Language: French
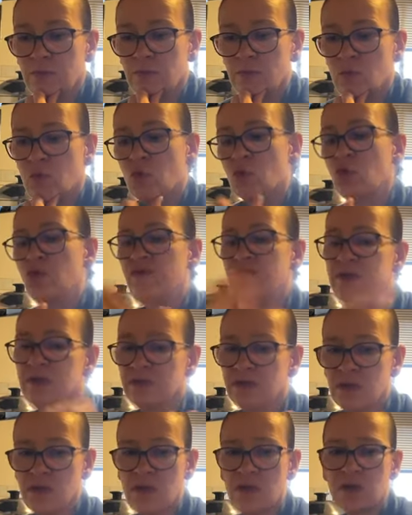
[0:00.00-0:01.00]
on
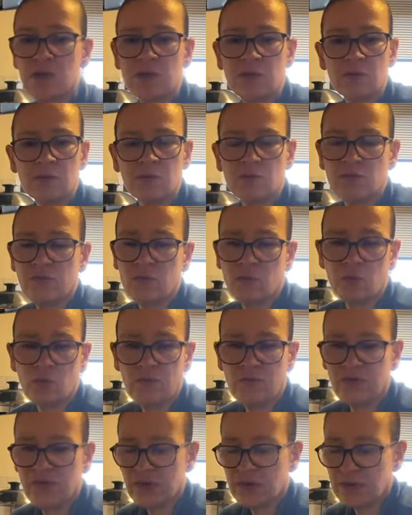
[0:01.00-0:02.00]
reviendra, hein, on, on,
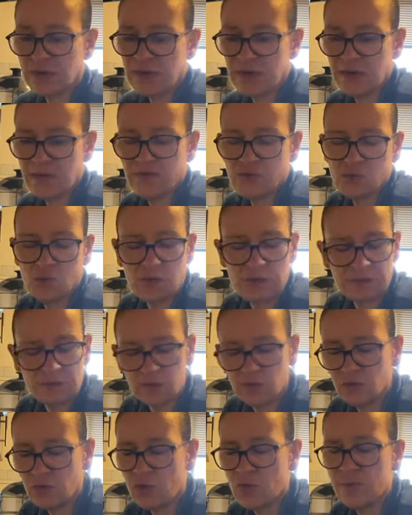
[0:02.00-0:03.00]
refera un live sur les temps
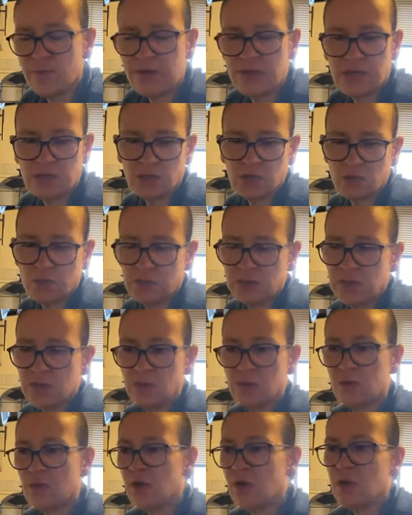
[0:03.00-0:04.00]
de trempage, mais
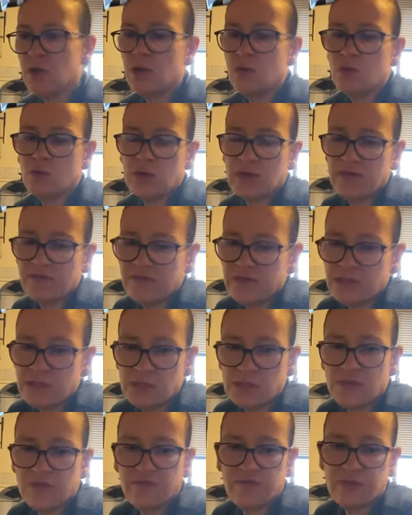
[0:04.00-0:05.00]
on l'avait
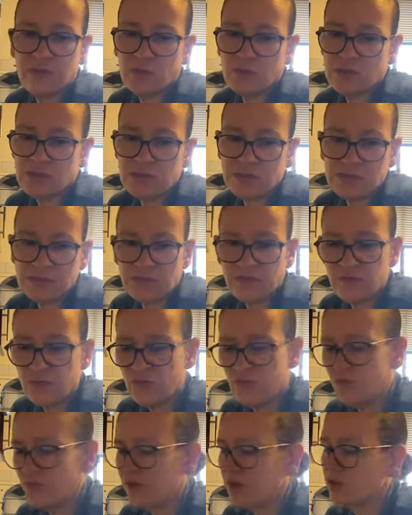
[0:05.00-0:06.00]
déjà fait, donc c'est des infos que
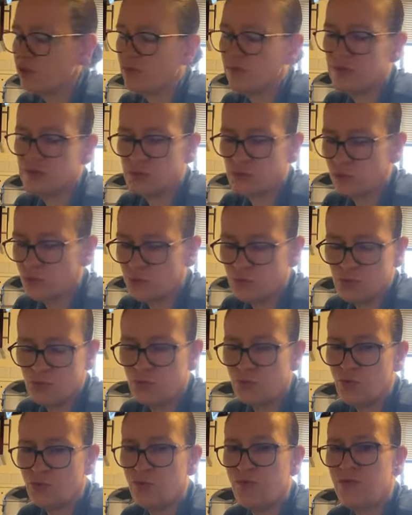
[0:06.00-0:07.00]
vous pouvez retrouver sur YouTube
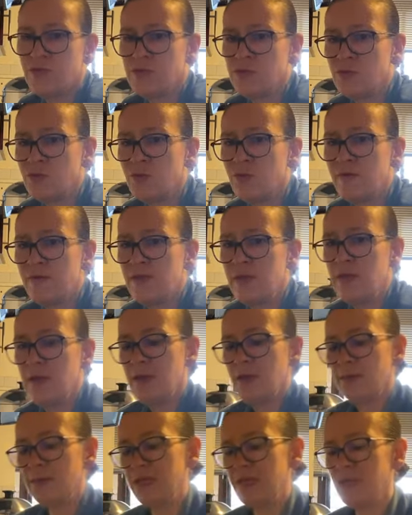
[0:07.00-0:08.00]
de toute façon.
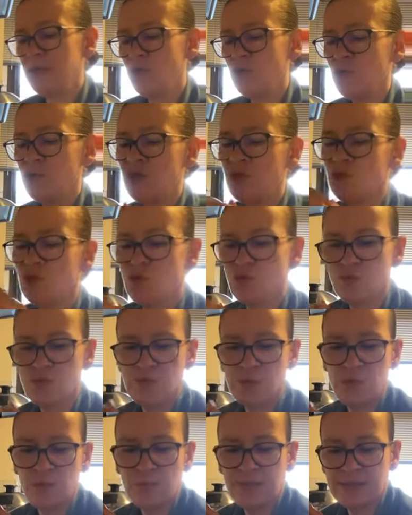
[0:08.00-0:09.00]
Mais les légumineuses ont
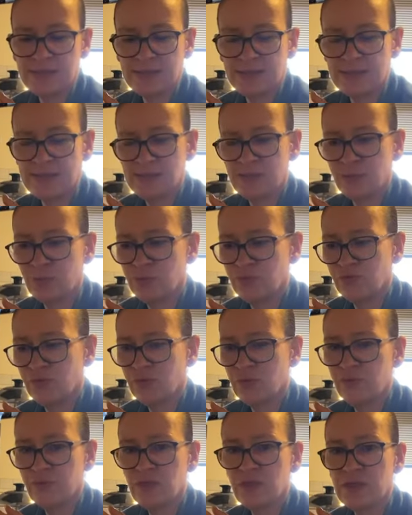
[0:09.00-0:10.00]
aussi une place très importante
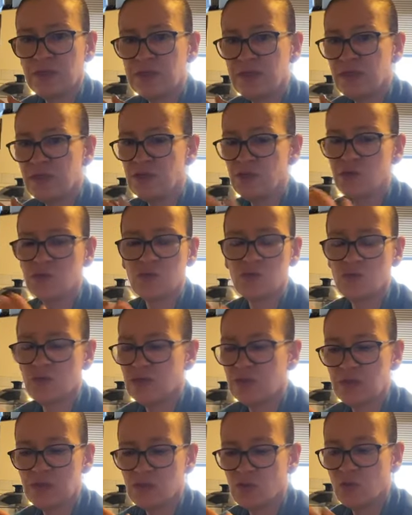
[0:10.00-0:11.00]
dans votre assiette, ne
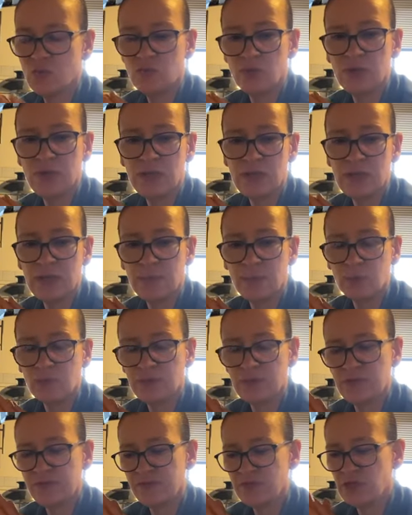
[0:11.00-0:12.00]
serait-ce que pour les,
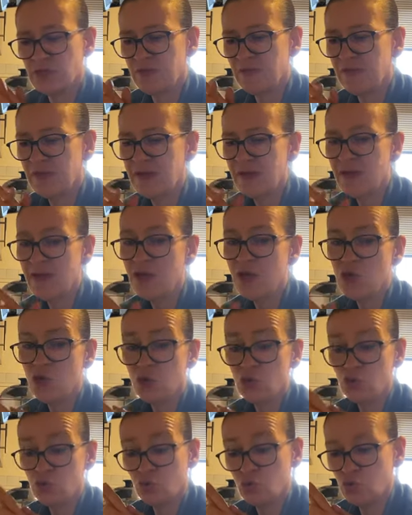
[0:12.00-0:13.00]
protéines végétales.
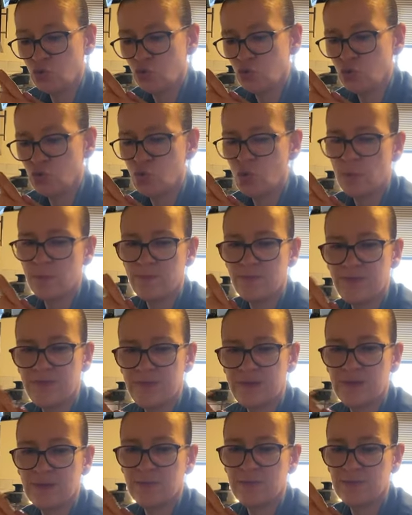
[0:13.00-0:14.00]
Toujours
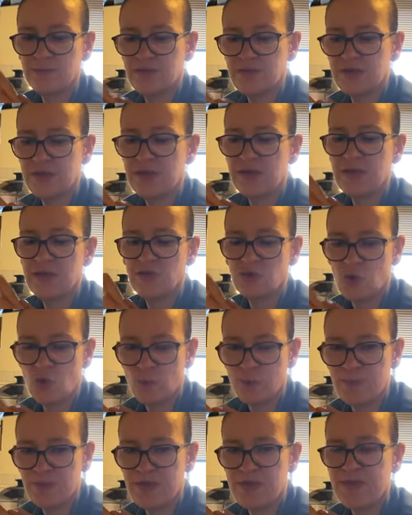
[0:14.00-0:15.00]
bien, bien les
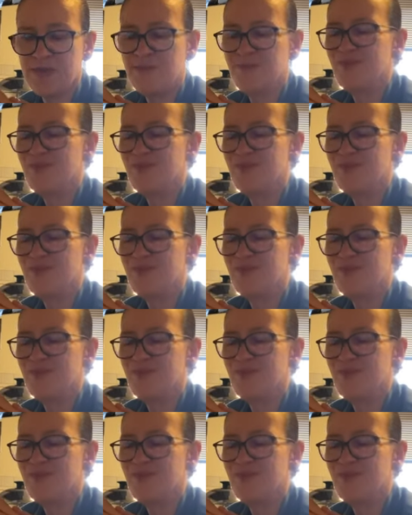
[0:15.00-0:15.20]
tremper